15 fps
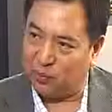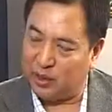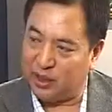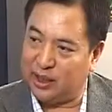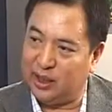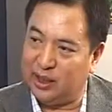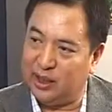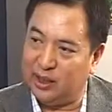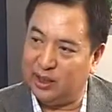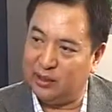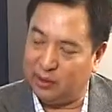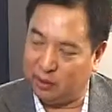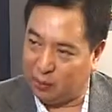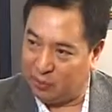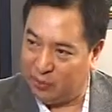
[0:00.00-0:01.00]
บบเมื่อกี้
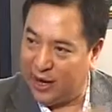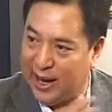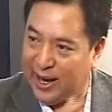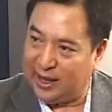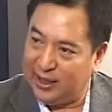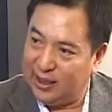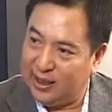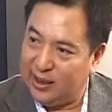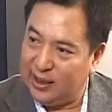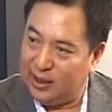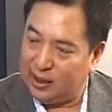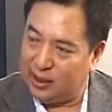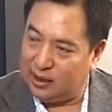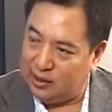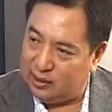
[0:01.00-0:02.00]
ระบบแรก
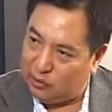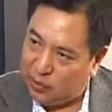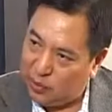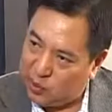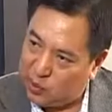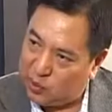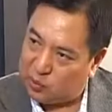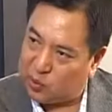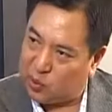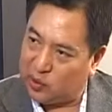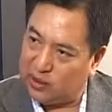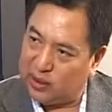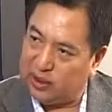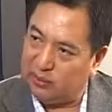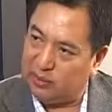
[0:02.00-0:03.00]
คลื่นวิทยุชุมช
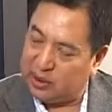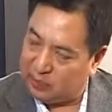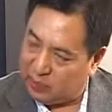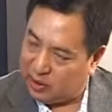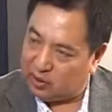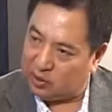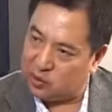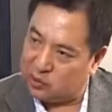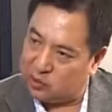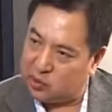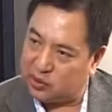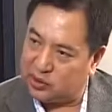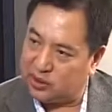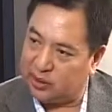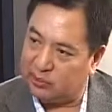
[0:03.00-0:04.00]
นเนี่ยมันจะเป็นของชุม
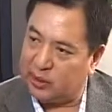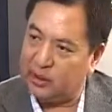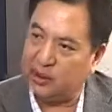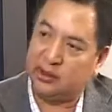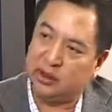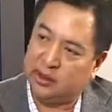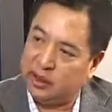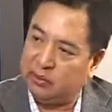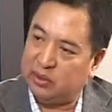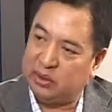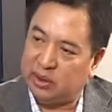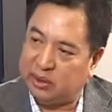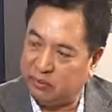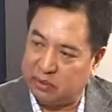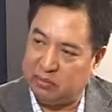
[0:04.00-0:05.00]
ชนจริงไหมซึ่งตอนนี้มัน
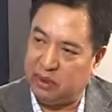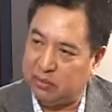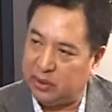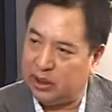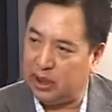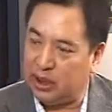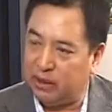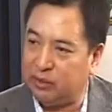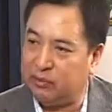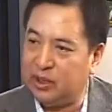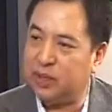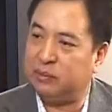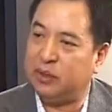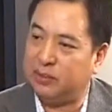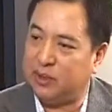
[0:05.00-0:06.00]
มันมีปัญหามัน
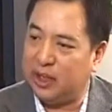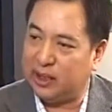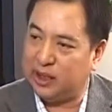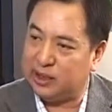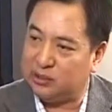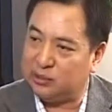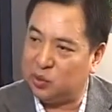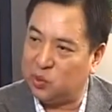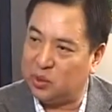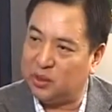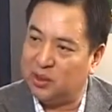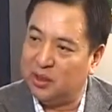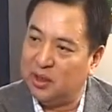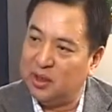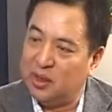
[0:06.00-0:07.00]
ไม่ใช่มีปัญหาแค่จำนวน
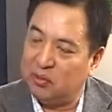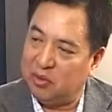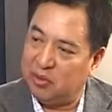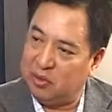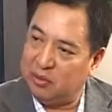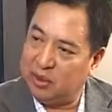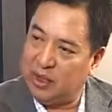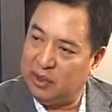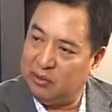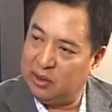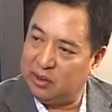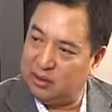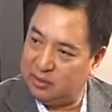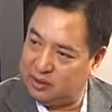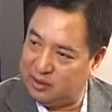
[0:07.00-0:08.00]
มันมีปัญหา
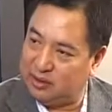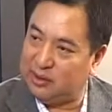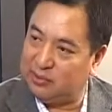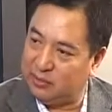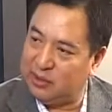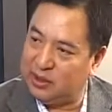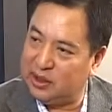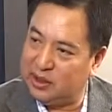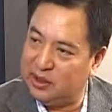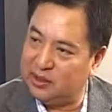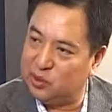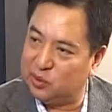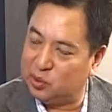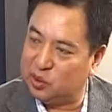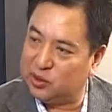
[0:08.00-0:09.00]
ว่าจริงจริงๆมันไม่ใช่คลื่
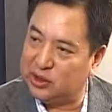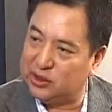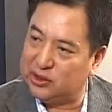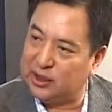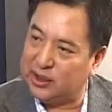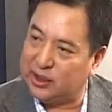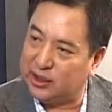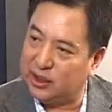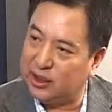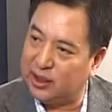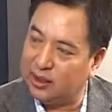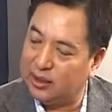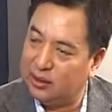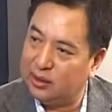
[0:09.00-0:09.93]
นชุมชนจริงๆอย่างเงี้ย